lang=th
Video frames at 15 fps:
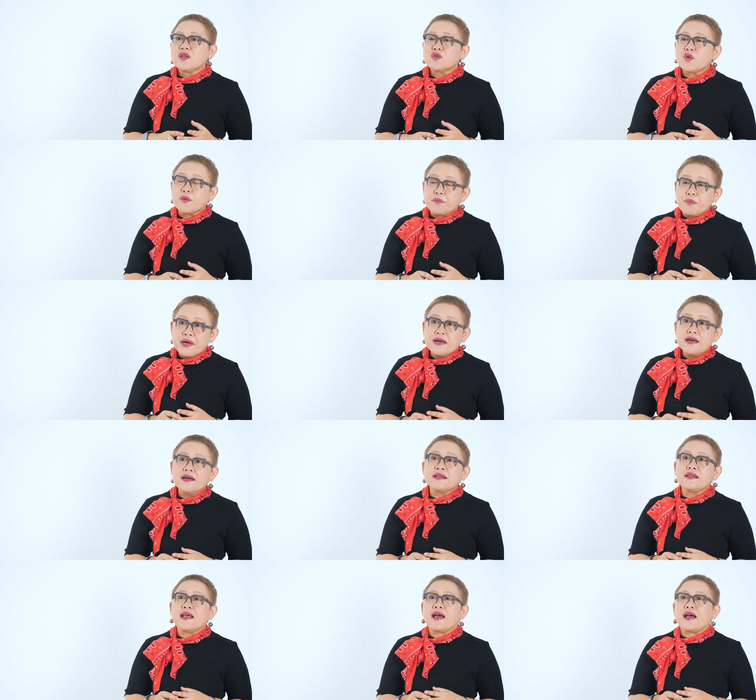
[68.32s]
ส่วนพื
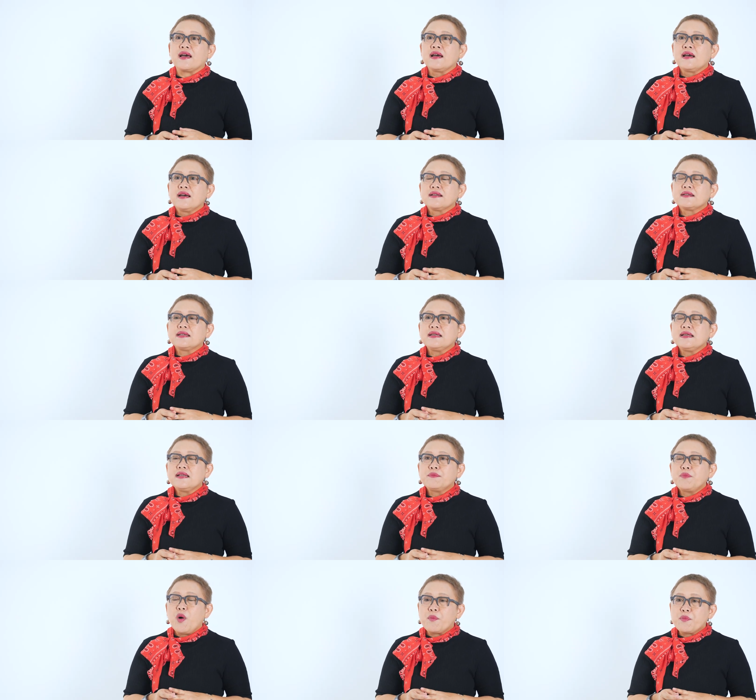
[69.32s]
ชเนี่ยที่
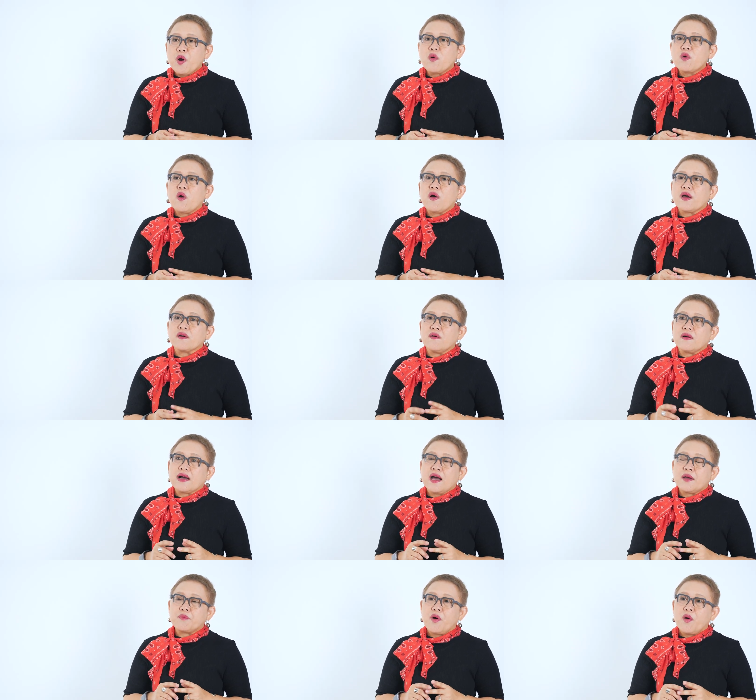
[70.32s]
พบร่องรอยของ
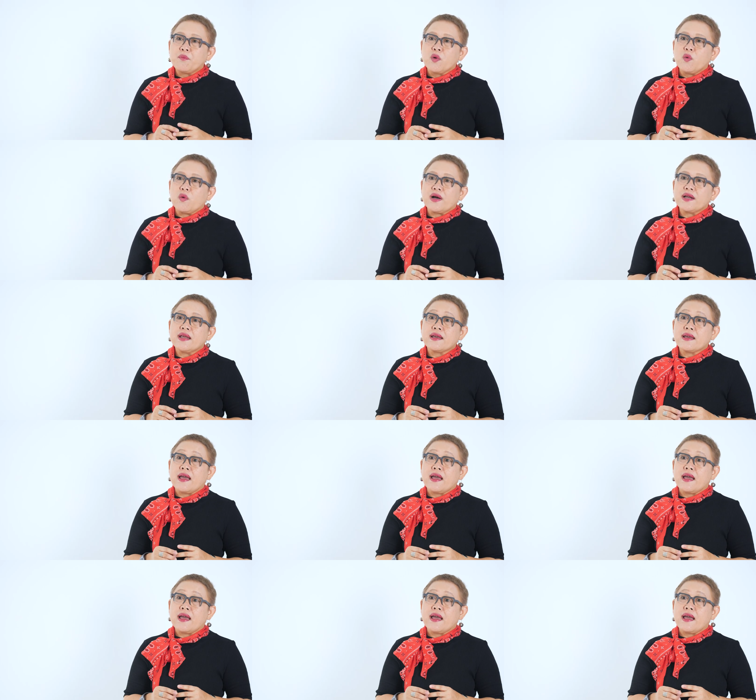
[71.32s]
การเพาะปลูกก็ได้